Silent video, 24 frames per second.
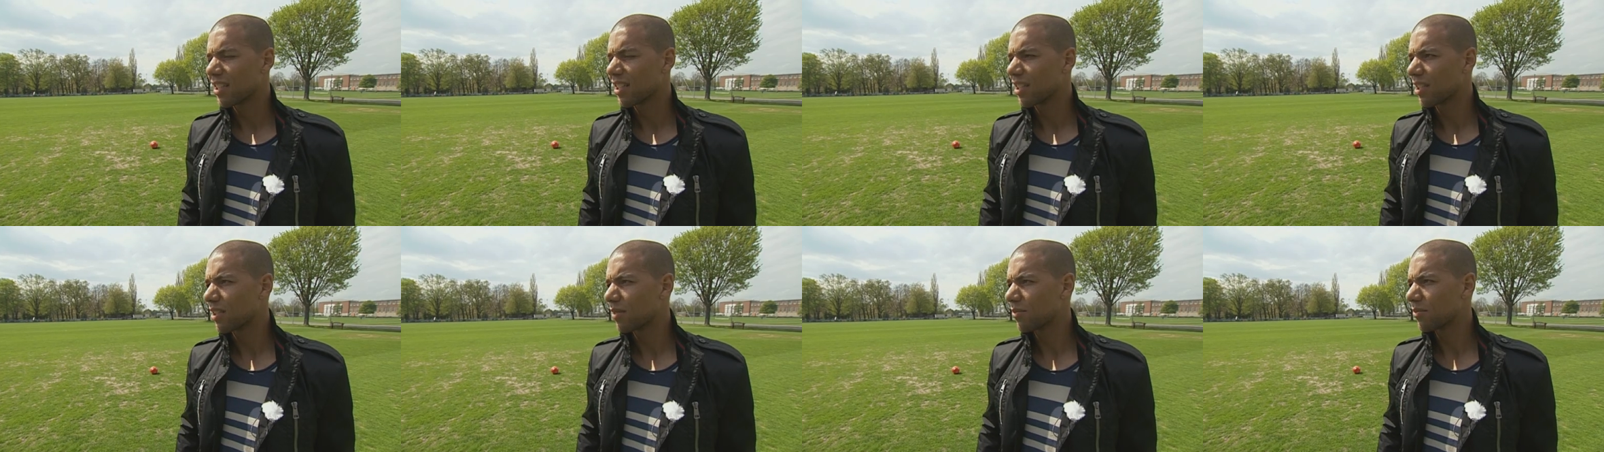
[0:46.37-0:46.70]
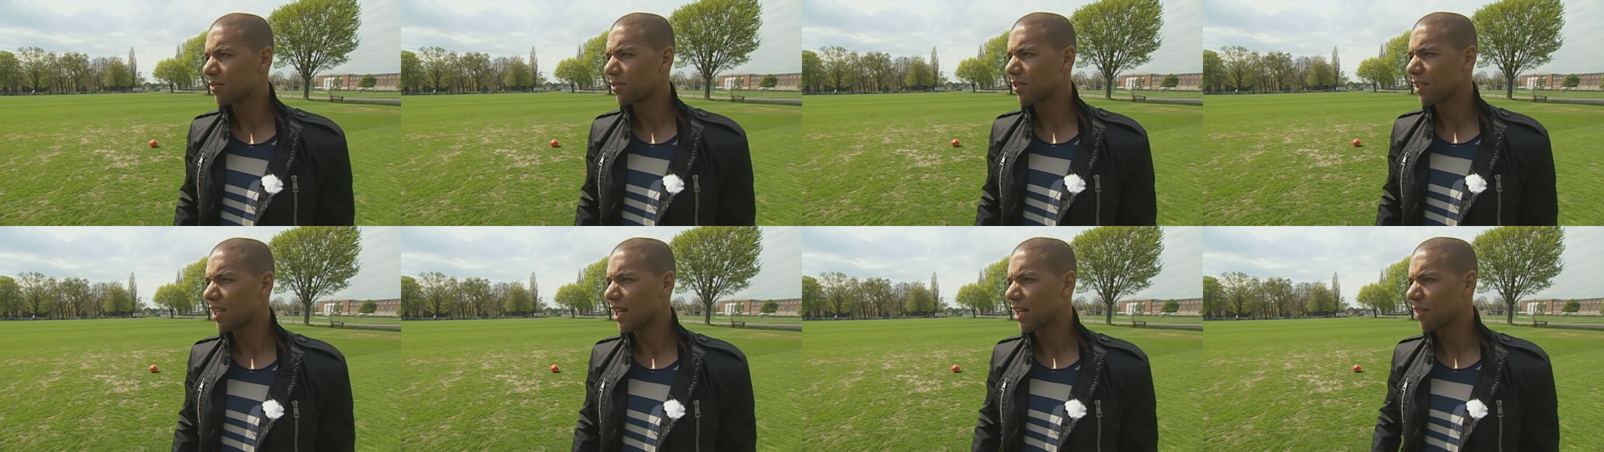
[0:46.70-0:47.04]
Ähm,
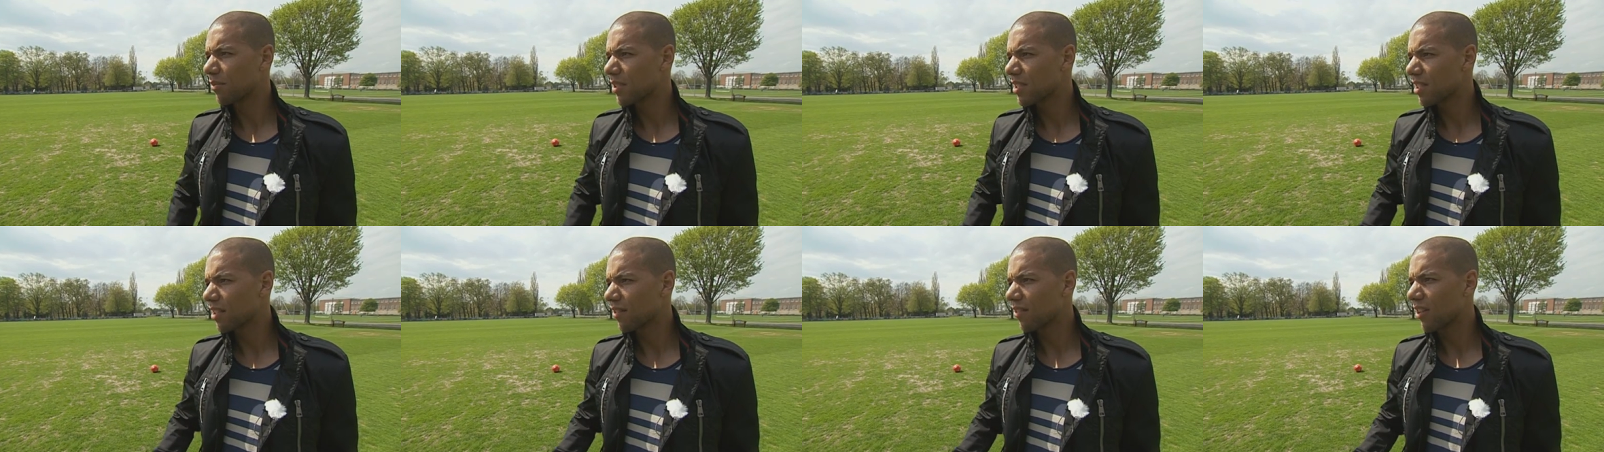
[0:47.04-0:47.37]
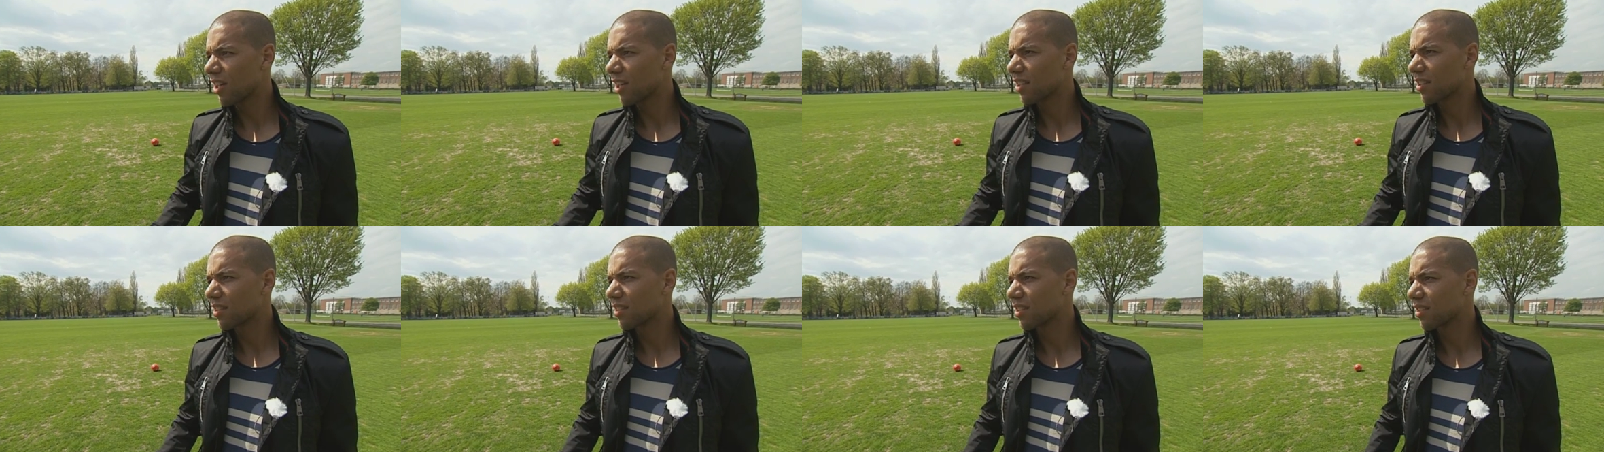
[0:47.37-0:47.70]
viele haben jetzt
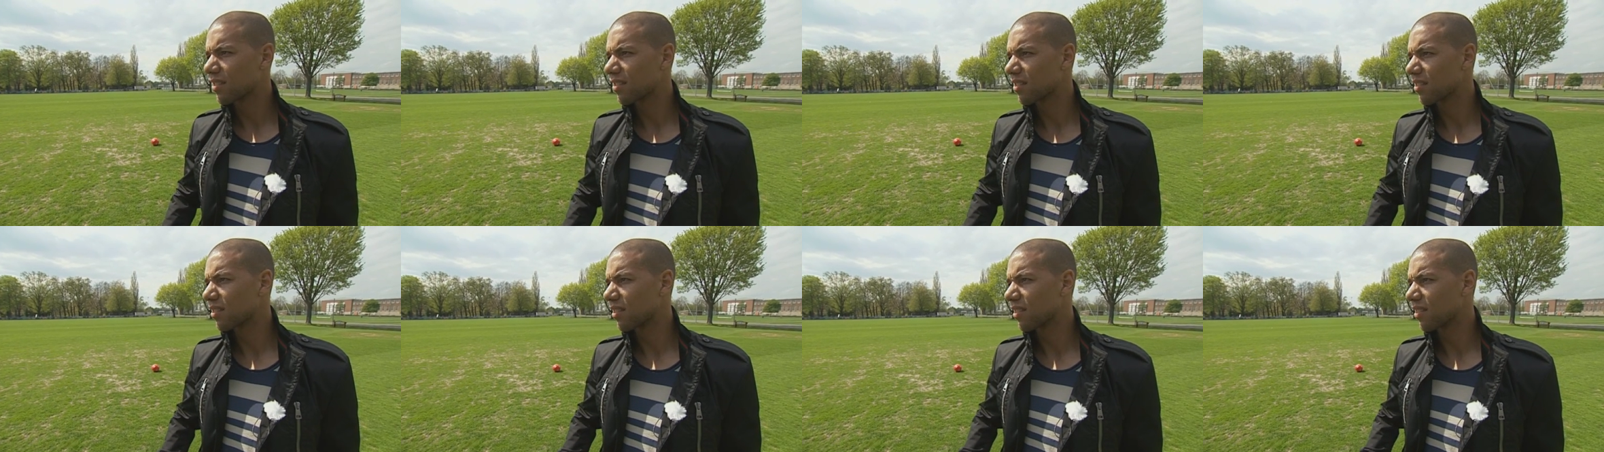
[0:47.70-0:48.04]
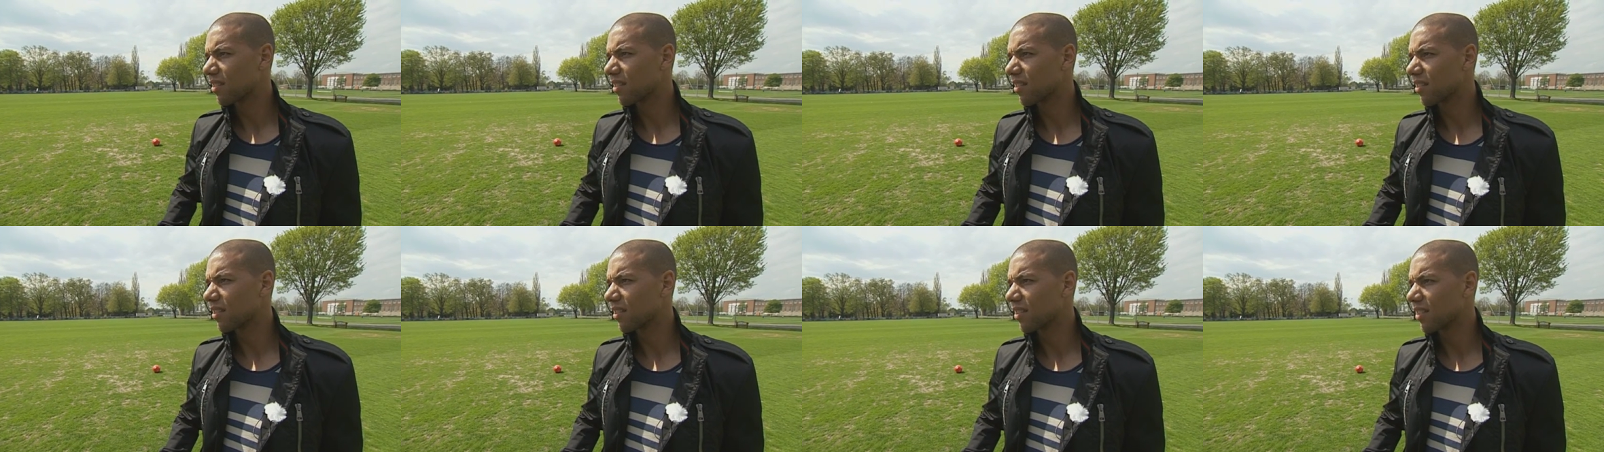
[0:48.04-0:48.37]
erwartet, dass äh,
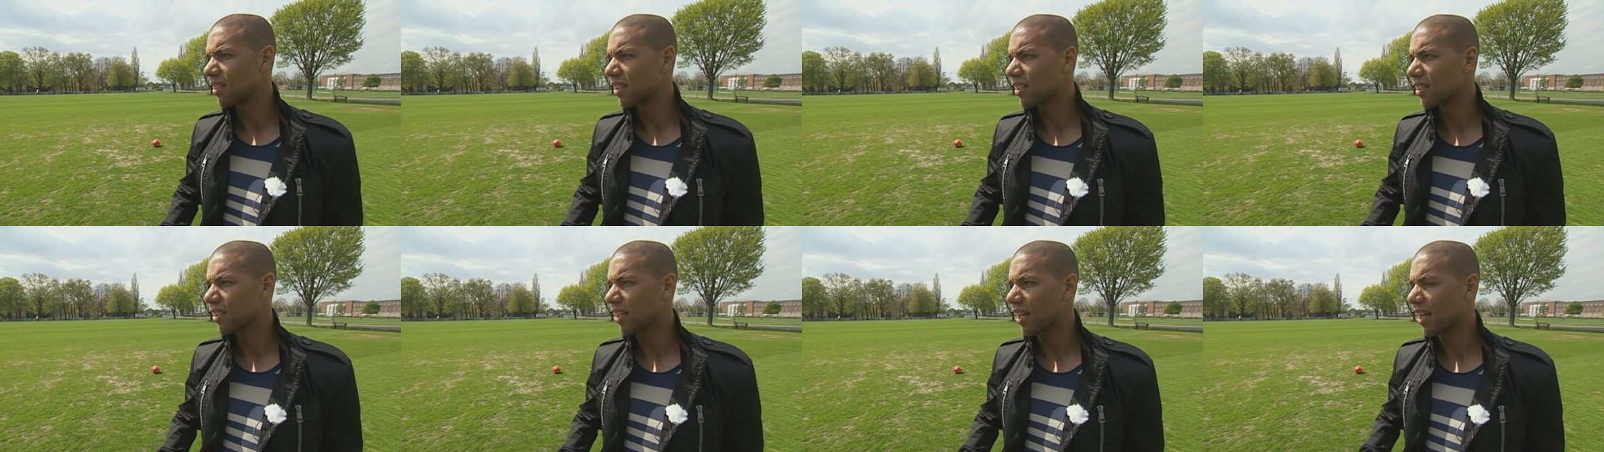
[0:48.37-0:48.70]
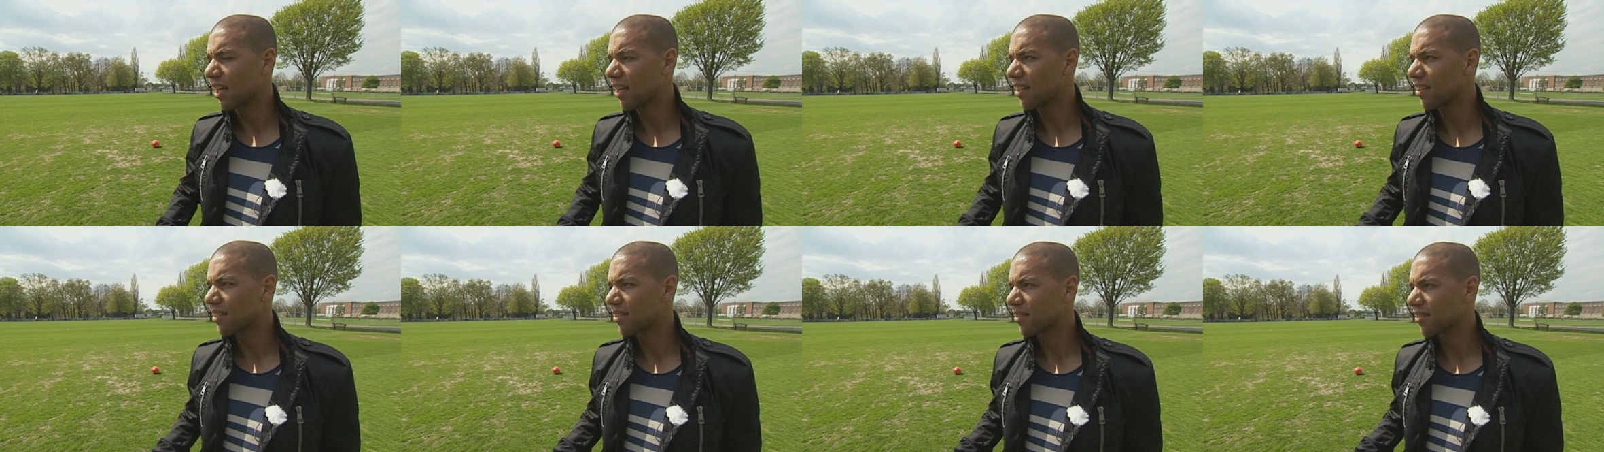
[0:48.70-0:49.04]

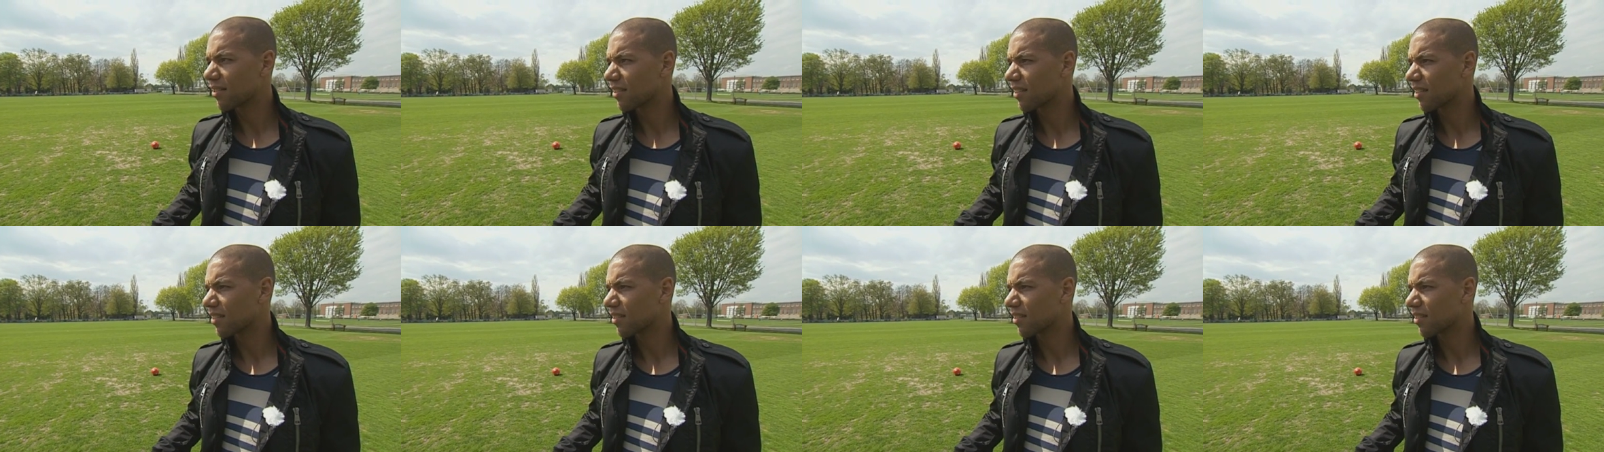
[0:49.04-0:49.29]
ja,